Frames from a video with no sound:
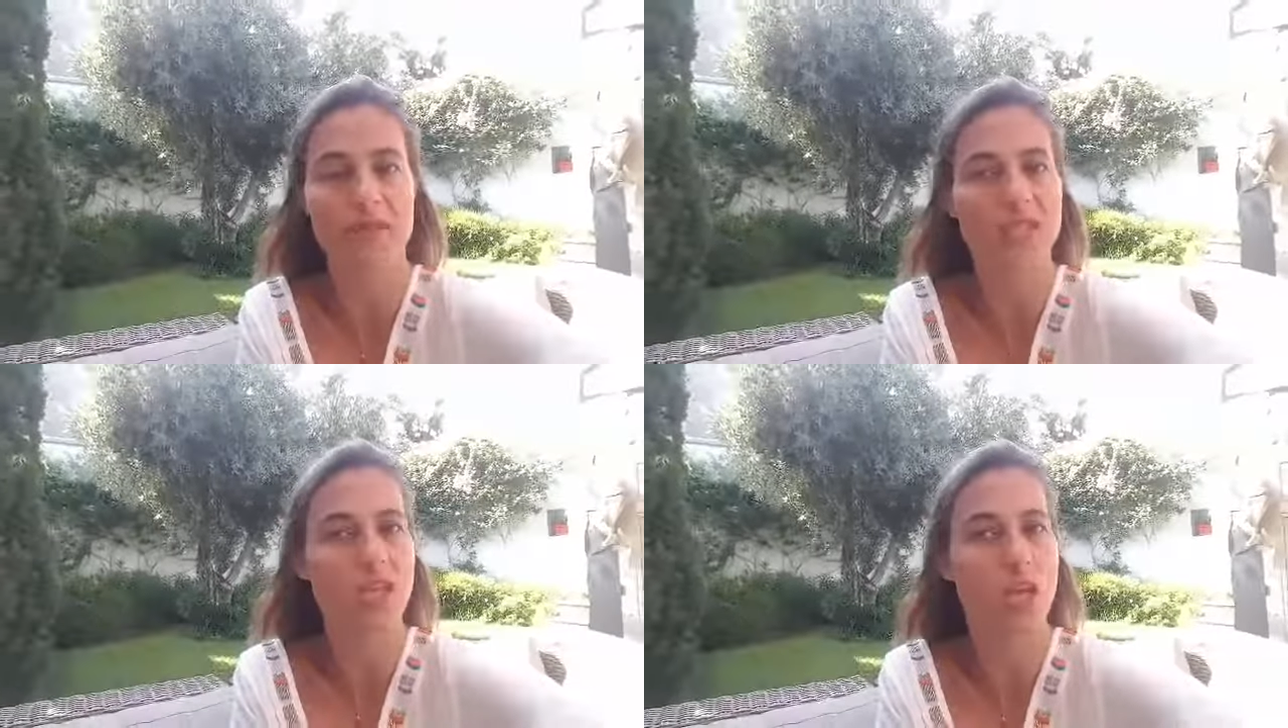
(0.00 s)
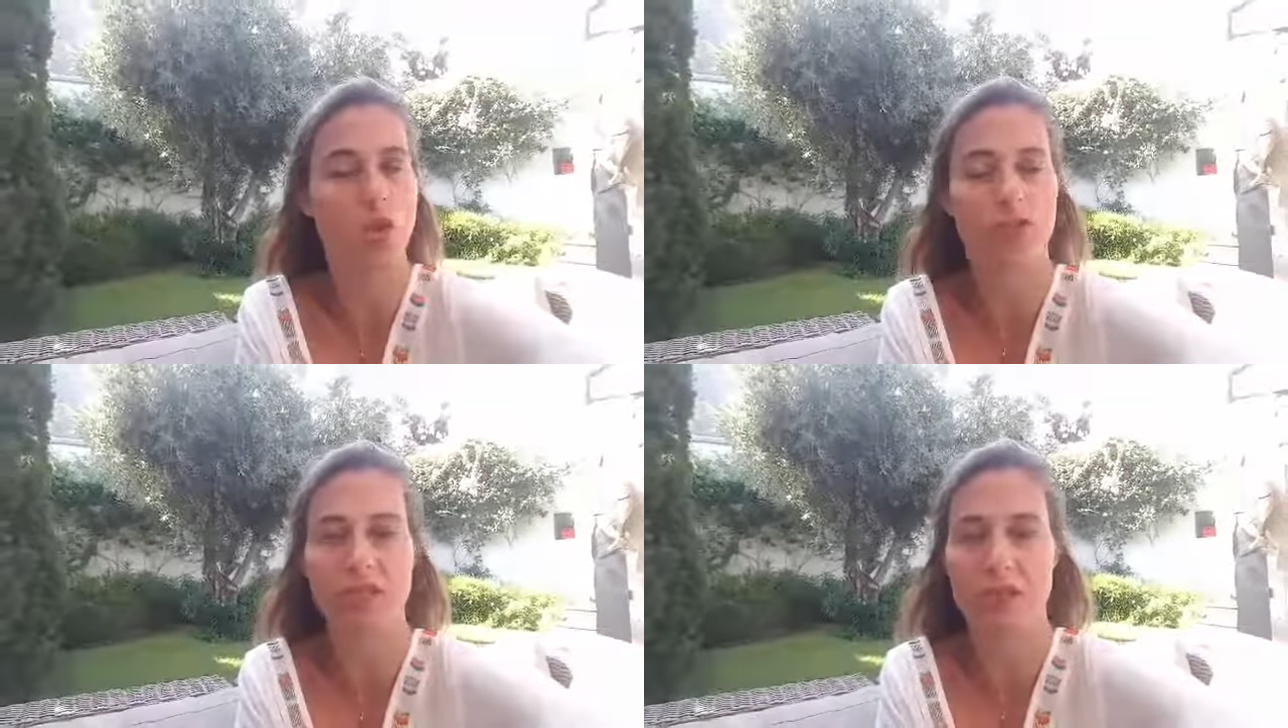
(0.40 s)
Biz de
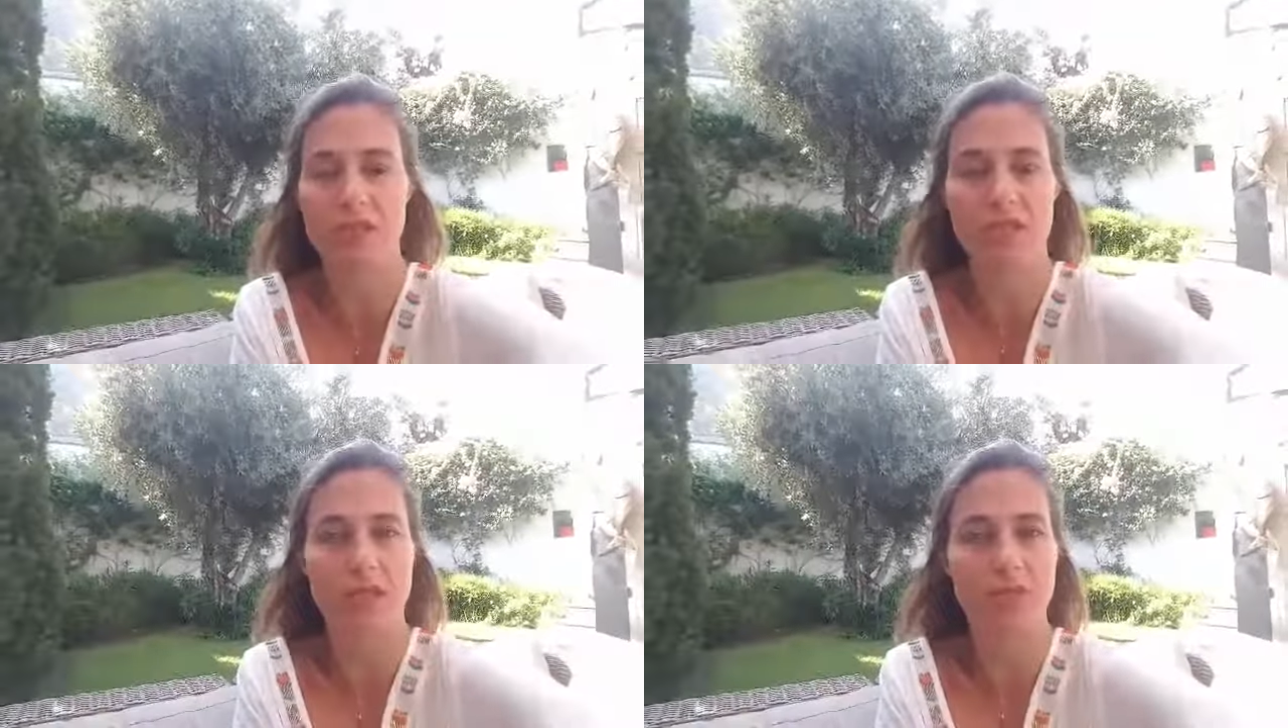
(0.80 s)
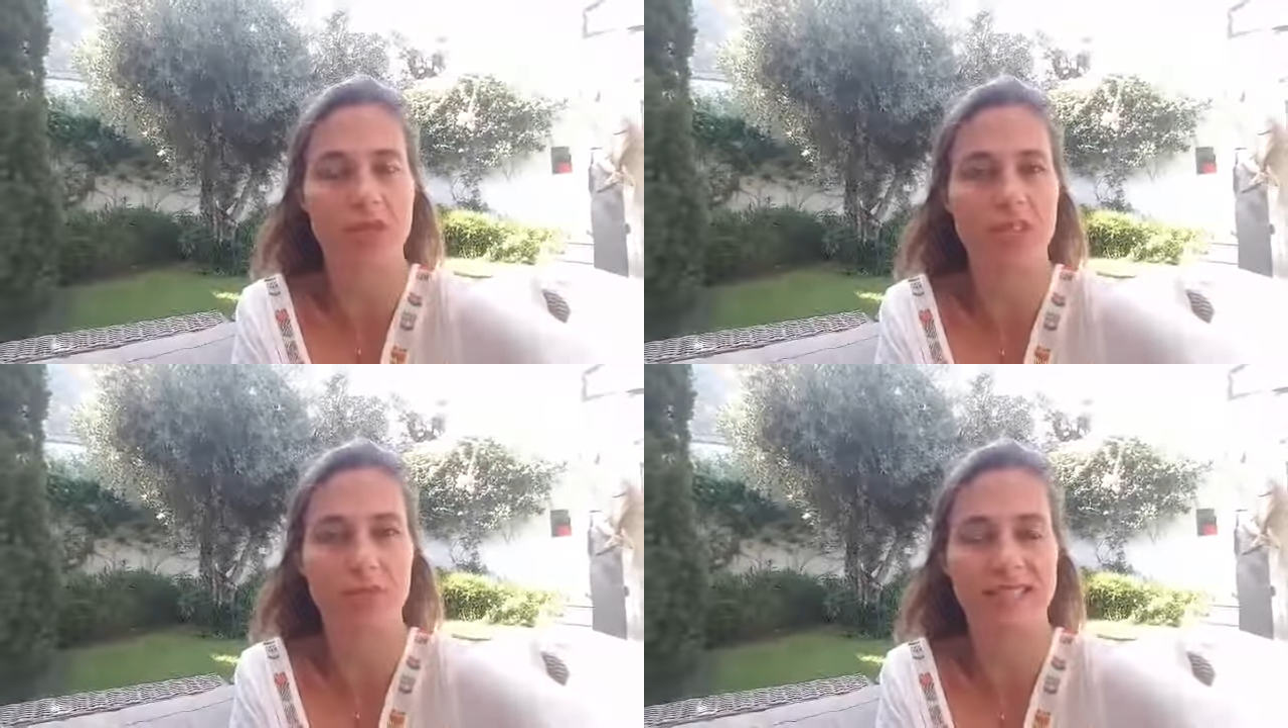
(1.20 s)
öfkemizi
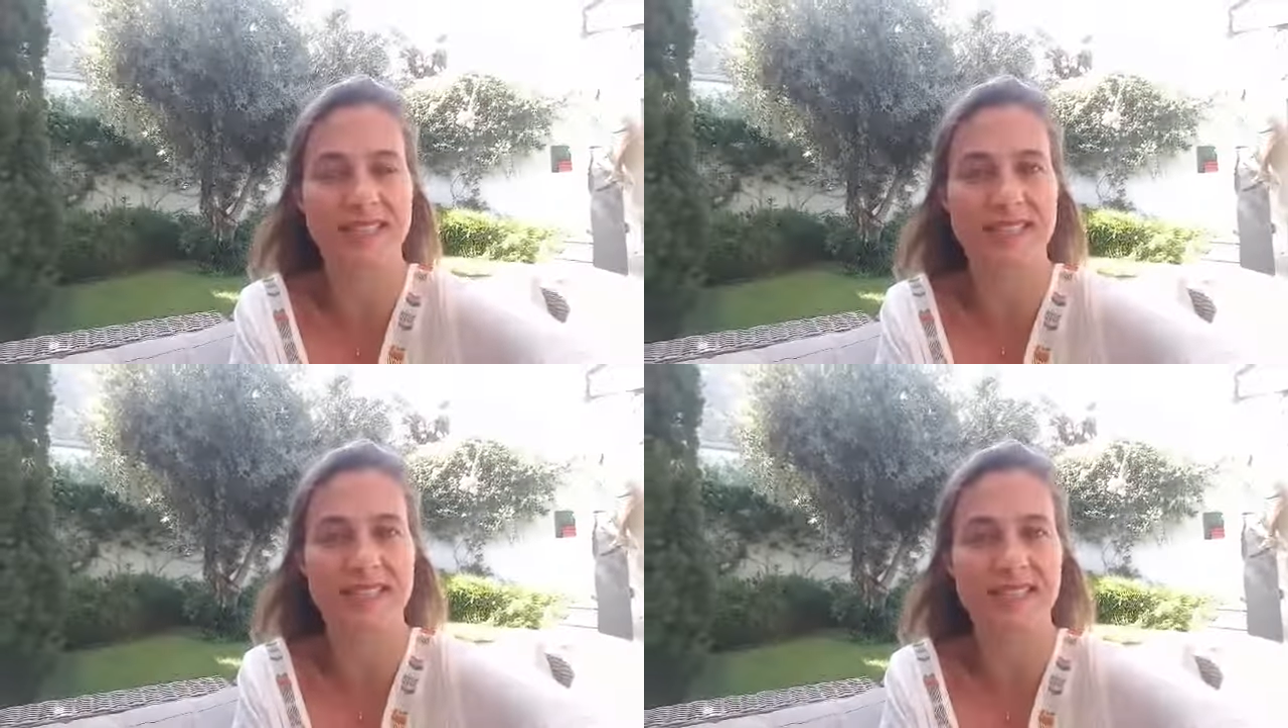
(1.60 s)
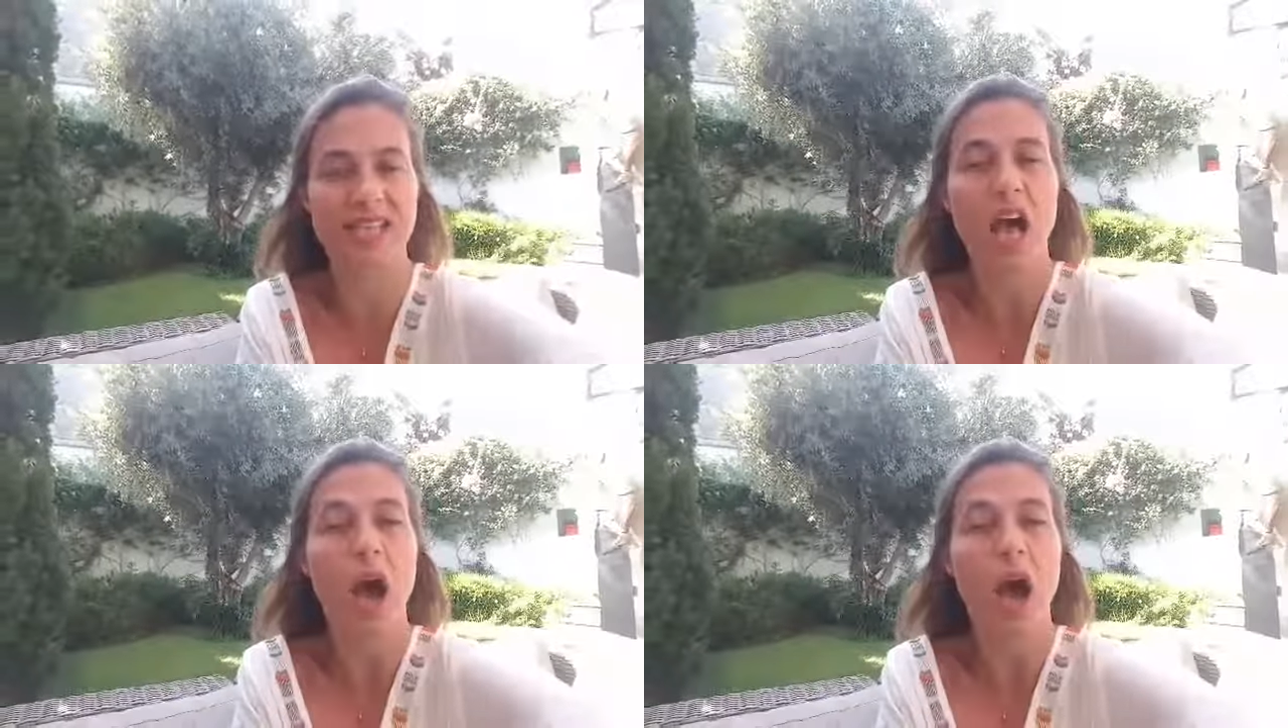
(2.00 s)
belirtmek isteriz.